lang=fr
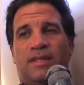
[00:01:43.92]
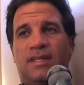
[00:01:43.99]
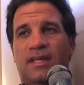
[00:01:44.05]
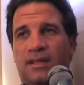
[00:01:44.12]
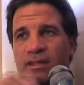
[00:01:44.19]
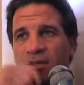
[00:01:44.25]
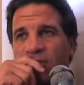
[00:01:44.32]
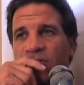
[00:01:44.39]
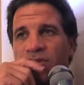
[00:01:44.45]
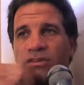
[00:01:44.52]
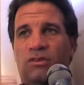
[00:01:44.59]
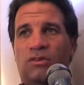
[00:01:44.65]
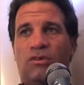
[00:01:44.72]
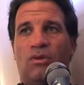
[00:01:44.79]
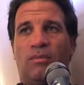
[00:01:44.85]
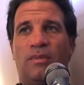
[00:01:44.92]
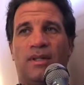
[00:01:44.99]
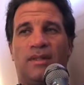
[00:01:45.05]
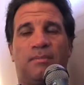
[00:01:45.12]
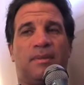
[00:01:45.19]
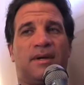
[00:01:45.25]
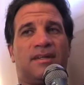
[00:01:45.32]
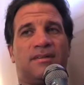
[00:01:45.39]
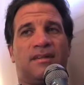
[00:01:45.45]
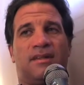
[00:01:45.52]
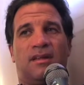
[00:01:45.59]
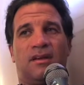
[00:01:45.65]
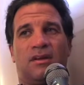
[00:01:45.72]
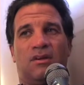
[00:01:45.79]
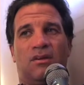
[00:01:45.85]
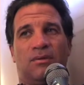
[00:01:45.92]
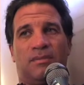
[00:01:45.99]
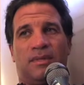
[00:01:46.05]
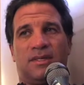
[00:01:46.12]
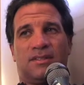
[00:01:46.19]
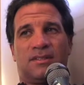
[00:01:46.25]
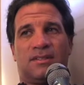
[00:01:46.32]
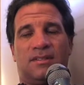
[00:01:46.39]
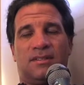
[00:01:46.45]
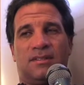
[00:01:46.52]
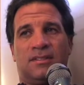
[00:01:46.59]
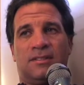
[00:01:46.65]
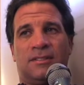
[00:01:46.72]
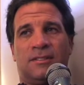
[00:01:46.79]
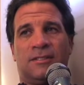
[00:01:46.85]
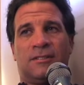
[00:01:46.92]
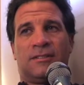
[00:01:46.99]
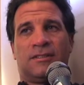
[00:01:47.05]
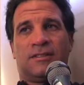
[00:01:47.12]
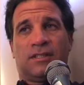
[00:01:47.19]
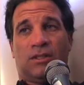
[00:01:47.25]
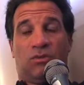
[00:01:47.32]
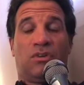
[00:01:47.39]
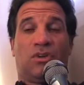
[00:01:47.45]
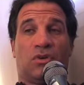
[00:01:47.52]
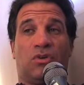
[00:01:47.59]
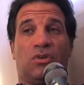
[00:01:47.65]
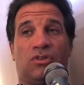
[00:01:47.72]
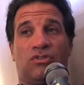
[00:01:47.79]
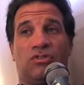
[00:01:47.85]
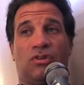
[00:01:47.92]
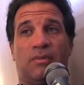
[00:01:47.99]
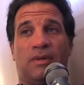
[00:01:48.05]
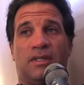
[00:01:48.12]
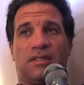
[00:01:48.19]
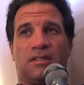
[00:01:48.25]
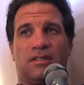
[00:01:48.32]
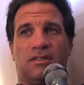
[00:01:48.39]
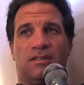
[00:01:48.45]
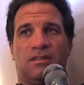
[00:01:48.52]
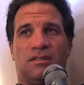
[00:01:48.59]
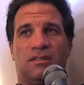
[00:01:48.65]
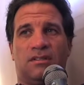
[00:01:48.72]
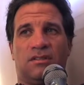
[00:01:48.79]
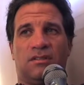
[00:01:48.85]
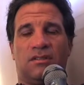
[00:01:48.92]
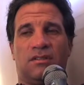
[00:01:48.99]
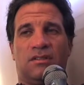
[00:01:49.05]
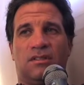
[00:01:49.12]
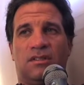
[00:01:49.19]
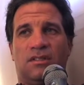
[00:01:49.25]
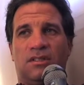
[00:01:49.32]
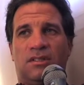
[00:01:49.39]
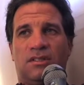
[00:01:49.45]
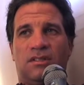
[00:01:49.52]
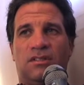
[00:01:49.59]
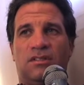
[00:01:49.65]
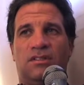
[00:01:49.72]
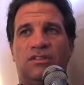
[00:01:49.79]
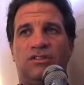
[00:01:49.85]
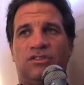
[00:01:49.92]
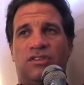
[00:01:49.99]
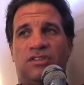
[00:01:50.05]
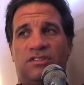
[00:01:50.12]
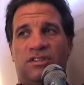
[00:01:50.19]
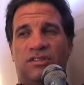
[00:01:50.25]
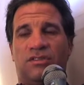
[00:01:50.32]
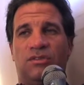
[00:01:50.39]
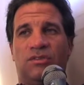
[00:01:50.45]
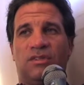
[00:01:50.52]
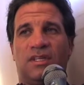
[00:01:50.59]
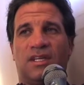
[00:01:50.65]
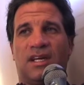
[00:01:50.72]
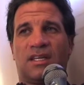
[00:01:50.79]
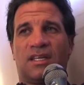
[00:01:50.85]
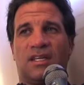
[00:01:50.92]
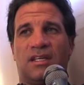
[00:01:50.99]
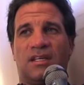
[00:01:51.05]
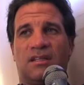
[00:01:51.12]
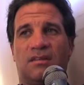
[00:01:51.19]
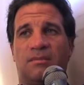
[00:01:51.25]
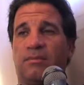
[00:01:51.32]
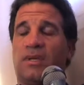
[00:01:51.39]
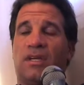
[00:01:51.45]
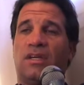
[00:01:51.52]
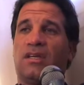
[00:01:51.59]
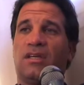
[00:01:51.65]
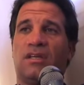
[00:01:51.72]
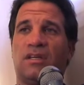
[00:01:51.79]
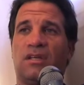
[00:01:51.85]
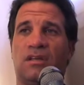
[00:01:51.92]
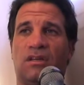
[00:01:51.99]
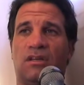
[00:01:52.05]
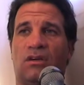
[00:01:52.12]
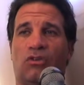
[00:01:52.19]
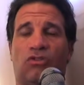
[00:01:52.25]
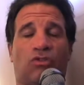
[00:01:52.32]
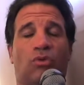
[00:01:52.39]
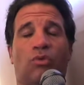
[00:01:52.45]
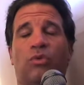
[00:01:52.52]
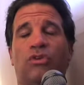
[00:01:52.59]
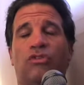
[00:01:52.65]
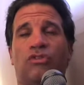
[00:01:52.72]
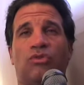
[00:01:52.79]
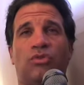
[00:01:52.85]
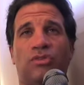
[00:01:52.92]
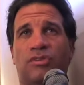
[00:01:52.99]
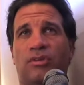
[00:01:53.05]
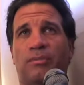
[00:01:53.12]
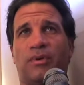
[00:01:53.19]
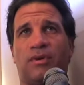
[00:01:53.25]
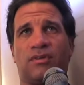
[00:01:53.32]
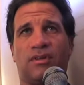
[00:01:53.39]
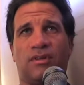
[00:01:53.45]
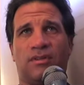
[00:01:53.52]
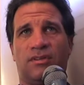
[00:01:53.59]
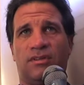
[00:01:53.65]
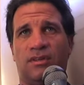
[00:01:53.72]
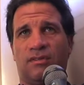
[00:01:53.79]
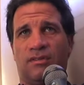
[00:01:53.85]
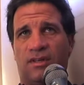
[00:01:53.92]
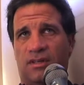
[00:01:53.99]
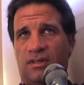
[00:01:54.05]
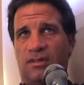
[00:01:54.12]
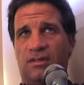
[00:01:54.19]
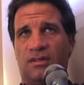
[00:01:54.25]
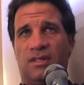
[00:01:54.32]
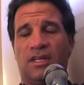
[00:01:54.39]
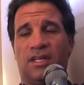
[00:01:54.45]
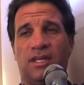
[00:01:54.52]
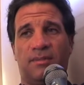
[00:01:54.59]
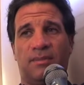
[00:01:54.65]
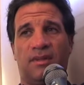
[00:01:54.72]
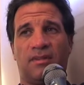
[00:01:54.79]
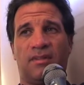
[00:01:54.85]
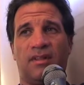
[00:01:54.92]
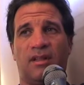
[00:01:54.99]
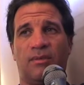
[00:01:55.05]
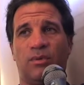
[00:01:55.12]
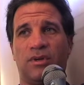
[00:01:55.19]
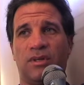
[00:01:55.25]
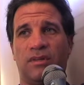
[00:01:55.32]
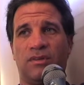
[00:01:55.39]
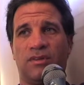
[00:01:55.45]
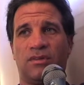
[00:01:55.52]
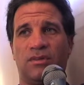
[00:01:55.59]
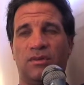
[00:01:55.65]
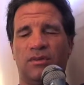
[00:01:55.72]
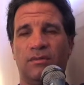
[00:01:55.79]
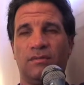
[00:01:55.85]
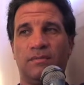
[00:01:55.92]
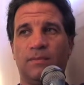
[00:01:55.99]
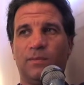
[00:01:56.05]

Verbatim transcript: peut-être je ne commette pas cette erreur, parce que c'est cette erreur que je commets de, gestion de carrière. Mais aujourd'hui, je suis 100% ici avec l'équipe nationale Burkina Faso,